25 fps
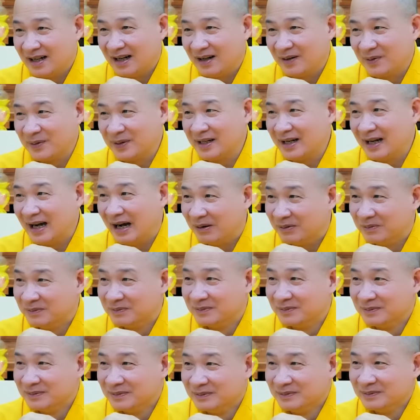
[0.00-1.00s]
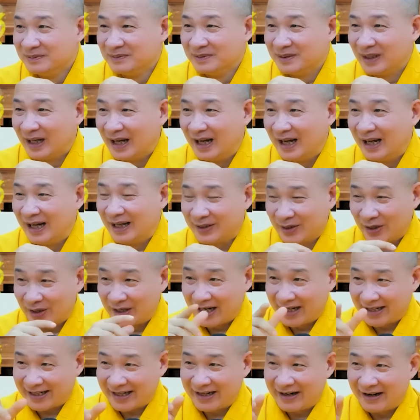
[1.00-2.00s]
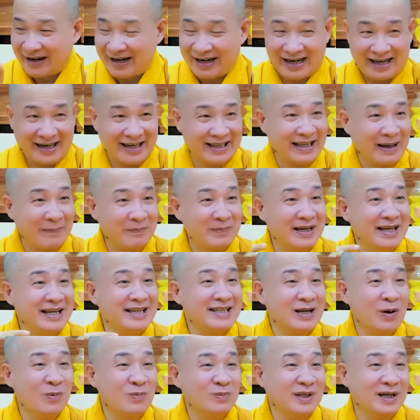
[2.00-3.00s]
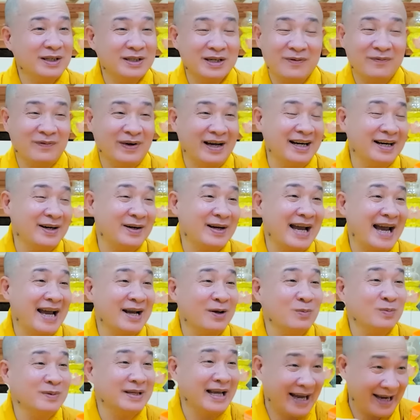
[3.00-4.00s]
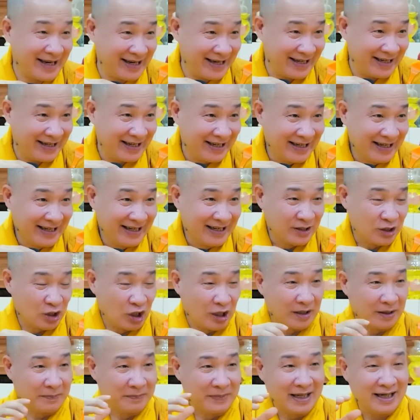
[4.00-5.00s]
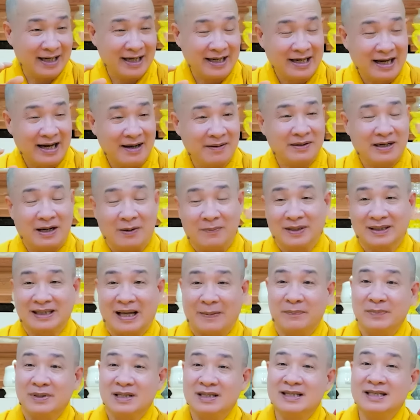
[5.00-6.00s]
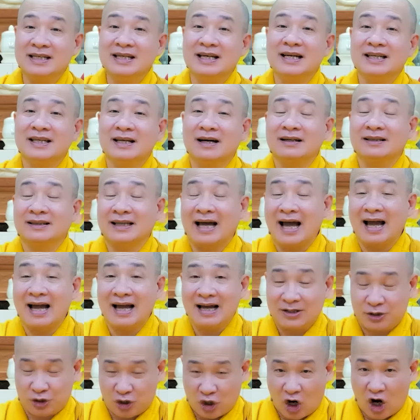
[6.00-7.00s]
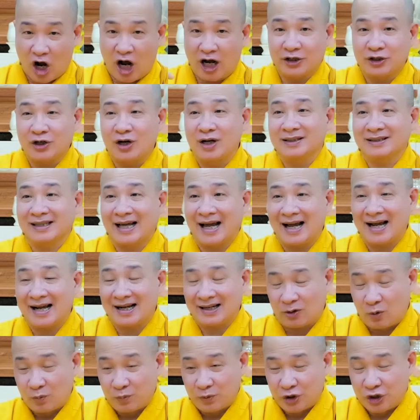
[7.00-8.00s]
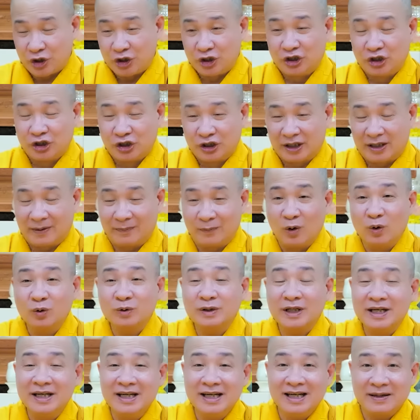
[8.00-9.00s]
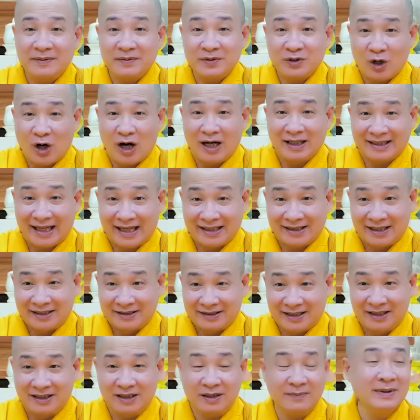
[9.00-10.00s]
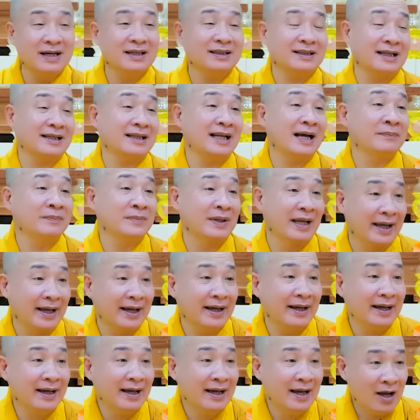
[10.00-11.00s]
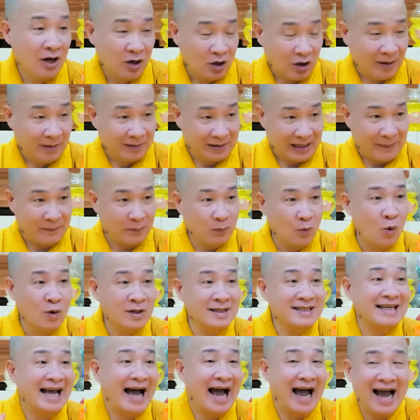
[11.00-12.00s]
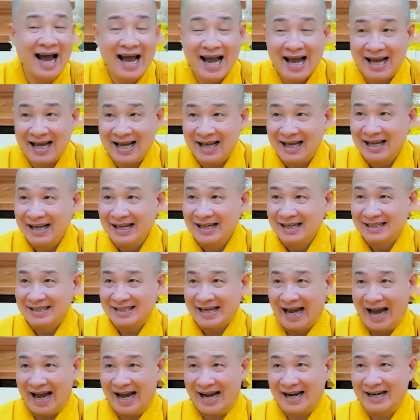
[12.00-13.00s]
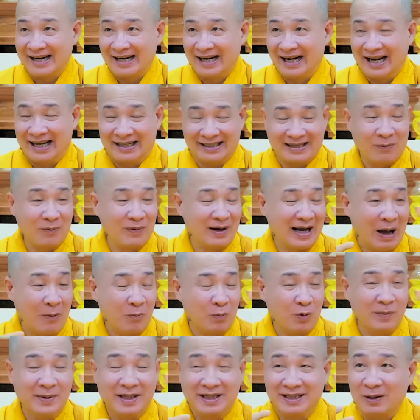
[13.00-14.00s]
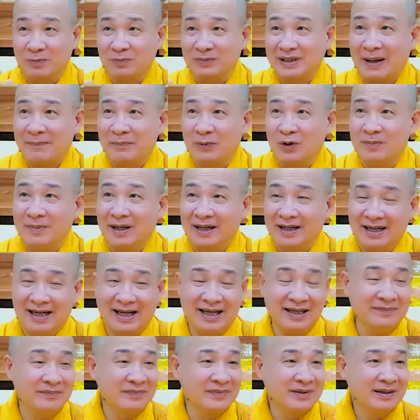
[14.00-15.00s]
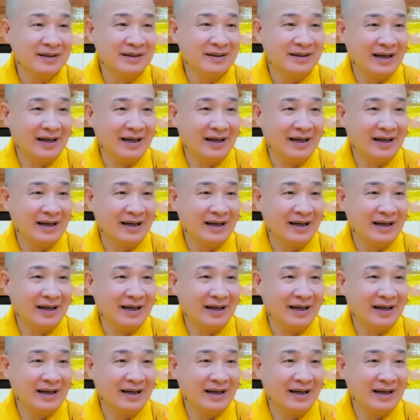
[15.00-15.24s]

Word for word: à. Quý vị không? Cho nên cái đó là cái tâm lý chung thôi chứ không phải nói ai cũng vậy. Cho nên biết cái đó đầu mình tập mình chia cho người ta, cho người ta cúng dường là bố thí nè, cho người ta từ từ nó bớt tánh tham tiền. Rồi mình tập buông xả. Xả nghĩa là trong lòng của mình, trong tâm của mình á.